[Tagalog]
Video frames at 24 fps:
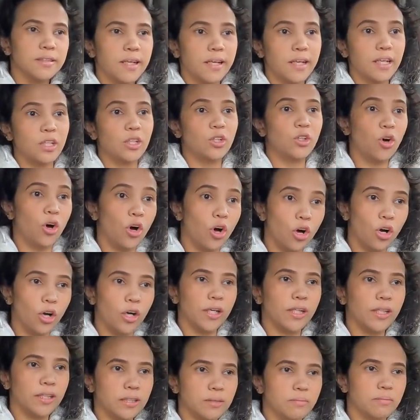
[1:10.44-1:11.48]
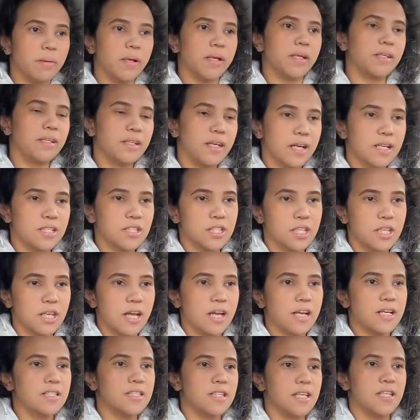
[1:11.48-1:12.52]
Ngayon, my gosh,
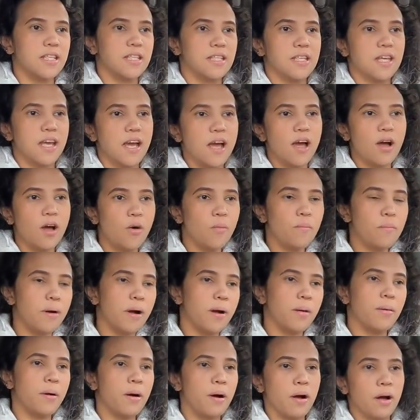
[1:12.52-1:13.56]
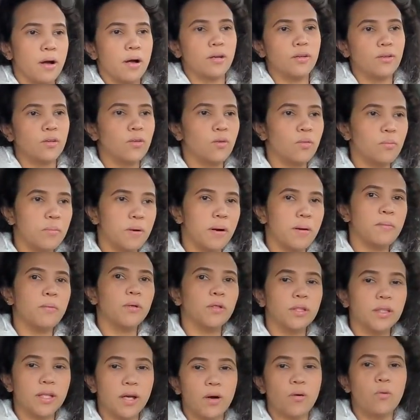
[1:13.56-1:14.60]
tinaasan niya, uma, uh,
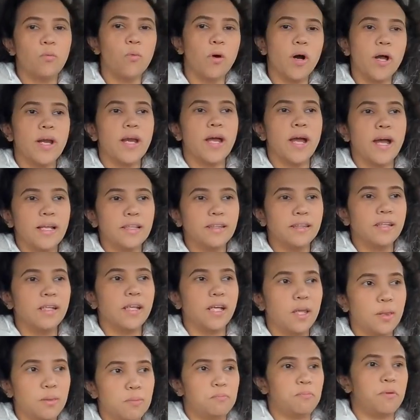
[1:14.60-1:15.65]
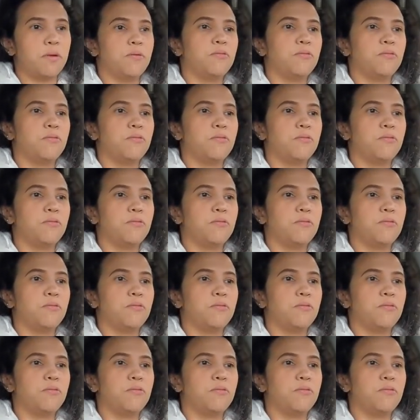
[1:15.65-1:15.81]
umabot ng 150